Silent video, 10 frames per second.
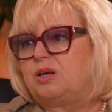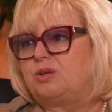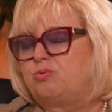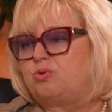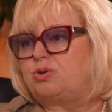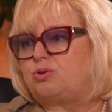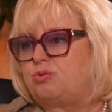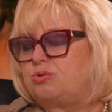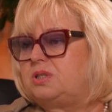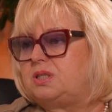
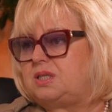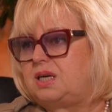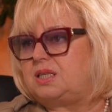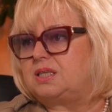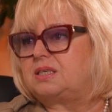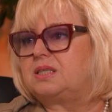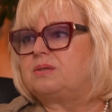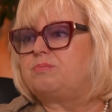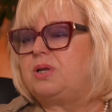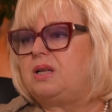
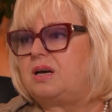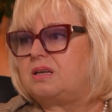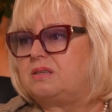2,3 миллиарда